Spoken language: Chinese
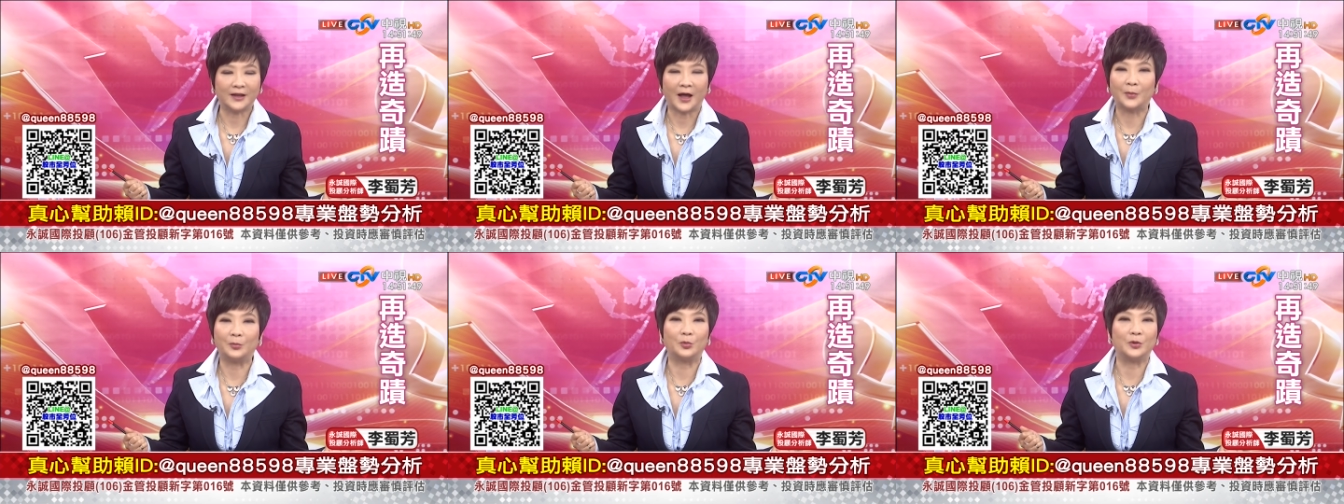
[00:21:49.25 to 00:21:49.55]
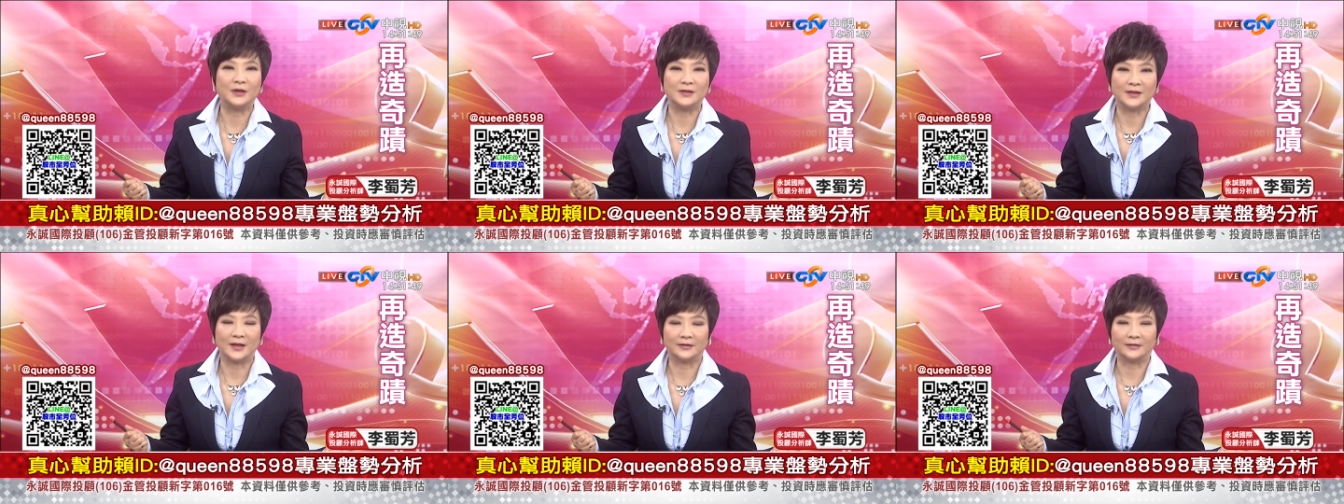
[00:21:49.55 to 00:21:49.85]
他不
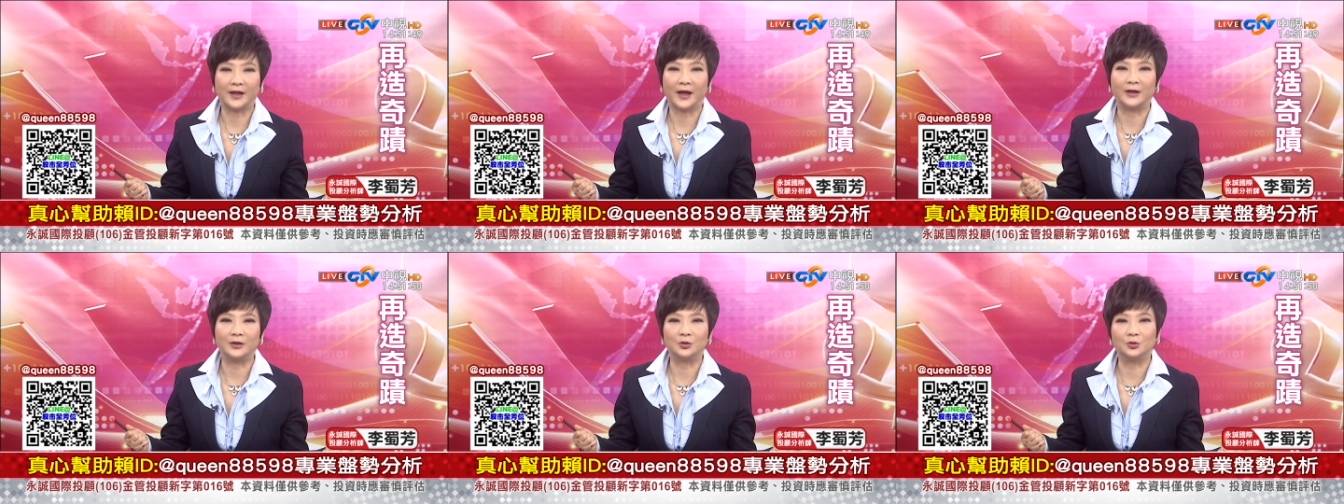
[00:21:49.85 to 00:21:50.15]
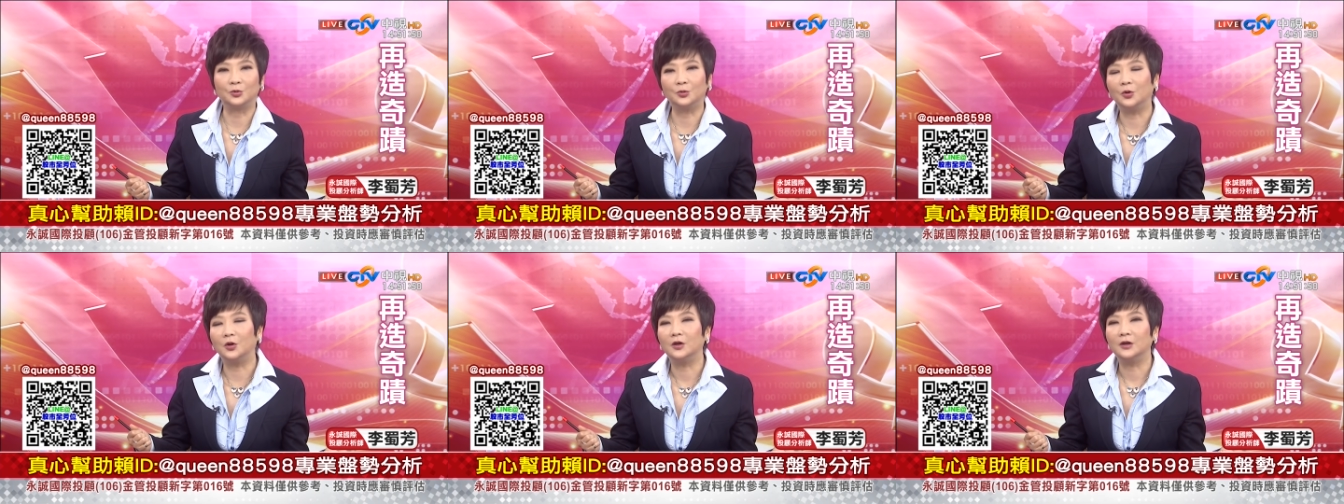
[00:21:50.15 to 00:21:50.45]
会讲太
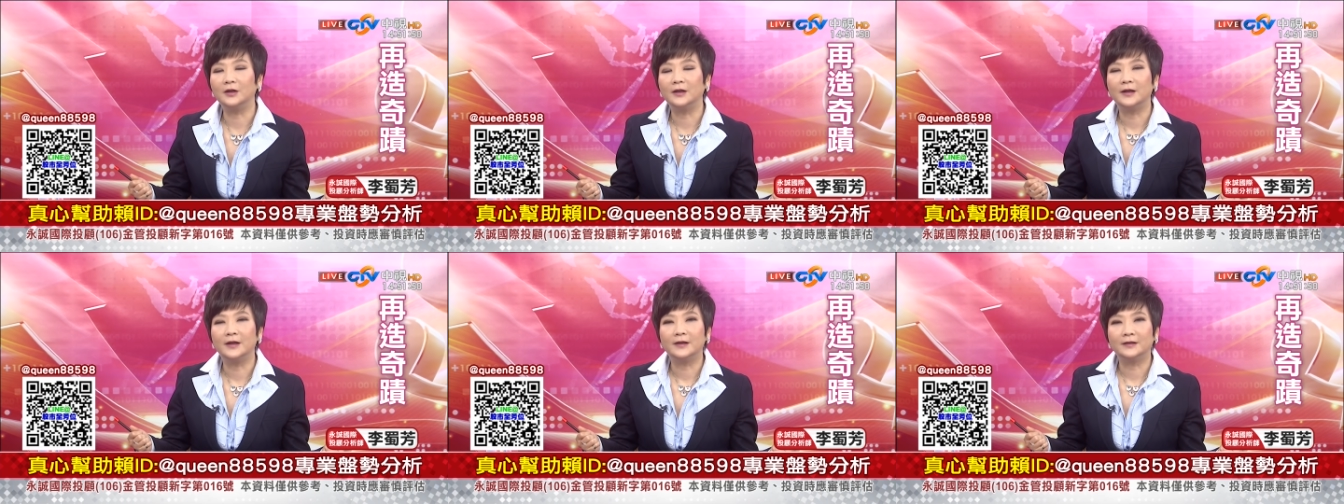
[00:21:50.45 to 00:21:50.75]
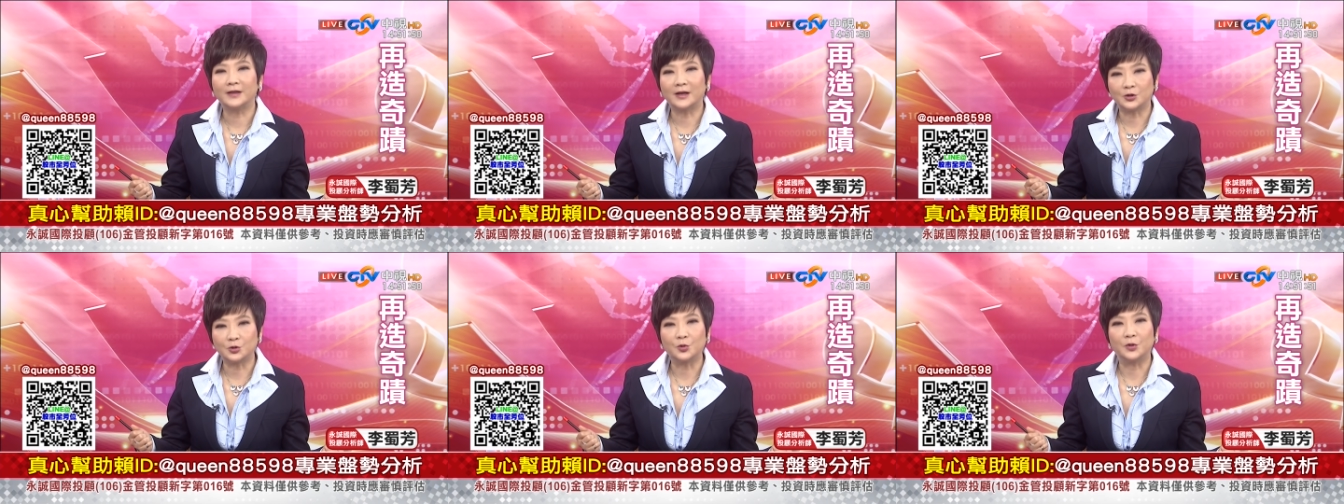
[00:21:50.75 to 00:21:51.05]
多。
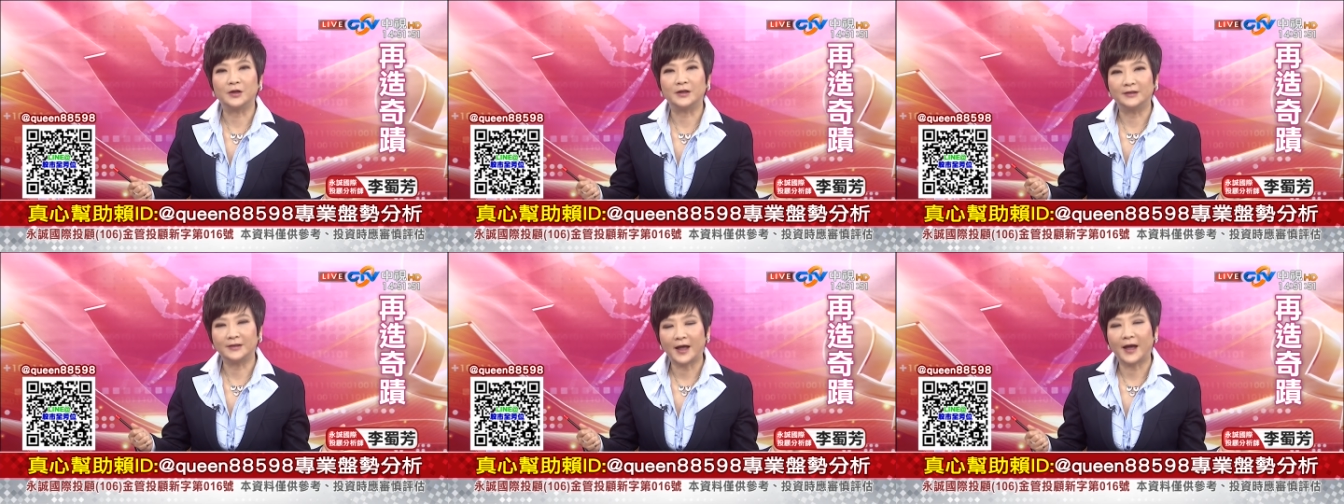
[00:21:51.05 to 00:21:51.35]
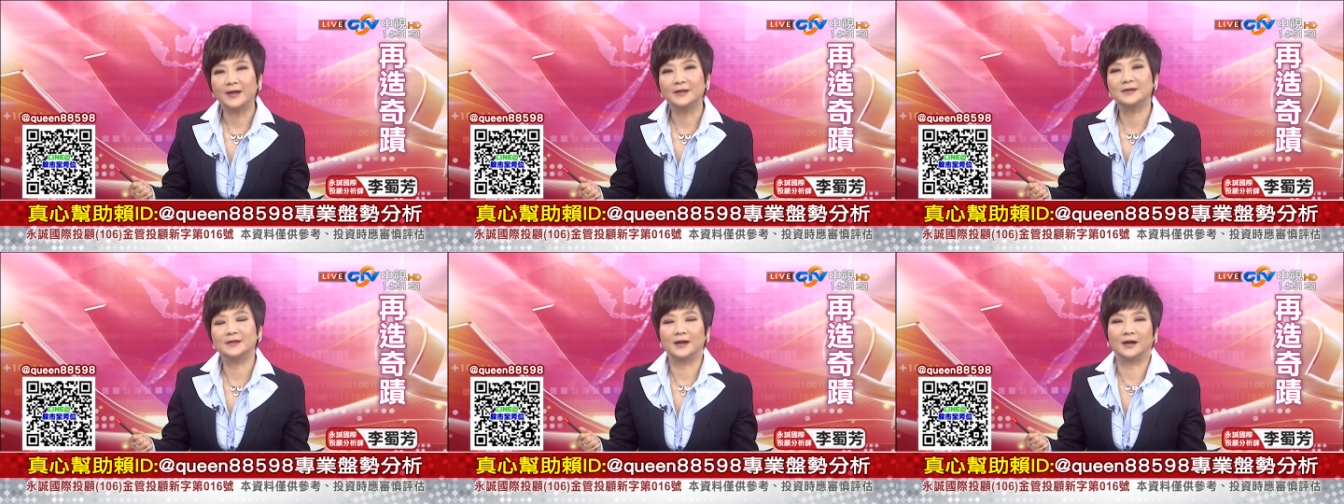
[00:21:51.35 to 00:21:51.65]
但是我跟
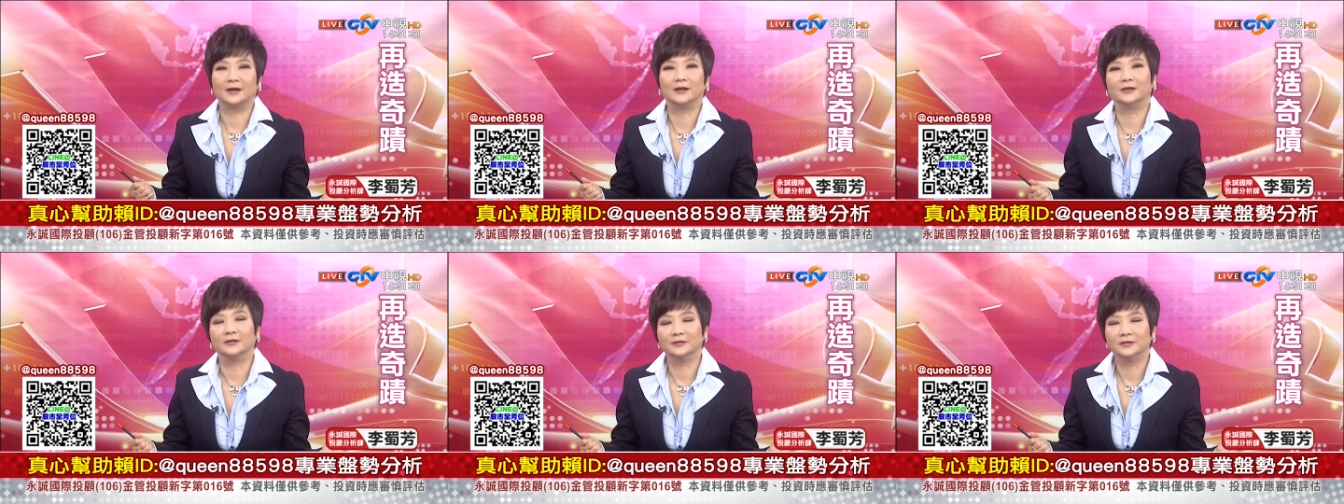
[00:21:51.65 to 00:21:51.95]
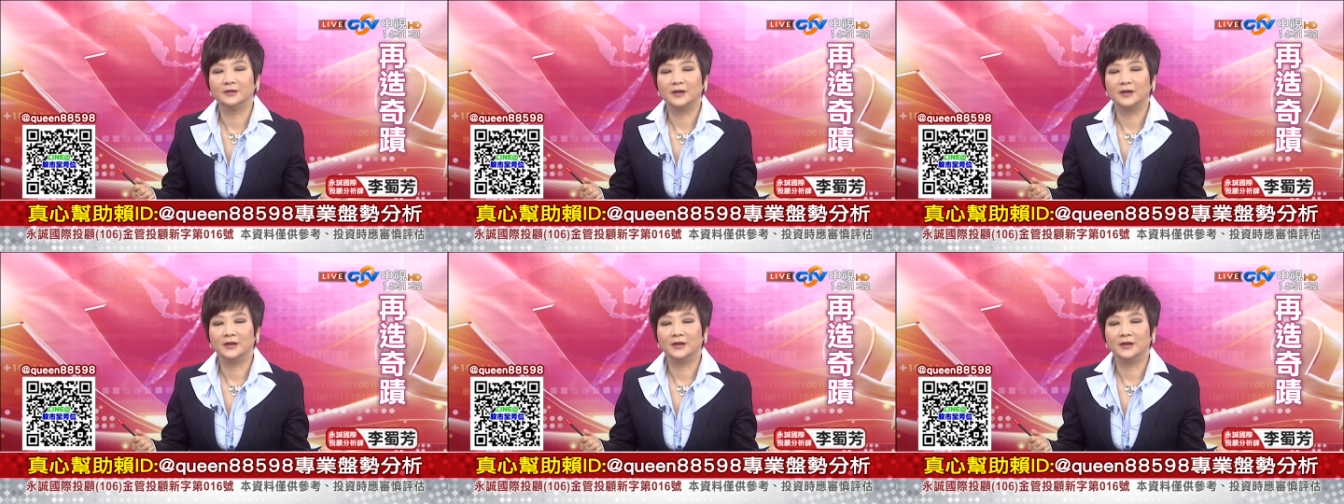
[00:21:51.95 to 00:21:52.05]
大家讲哈，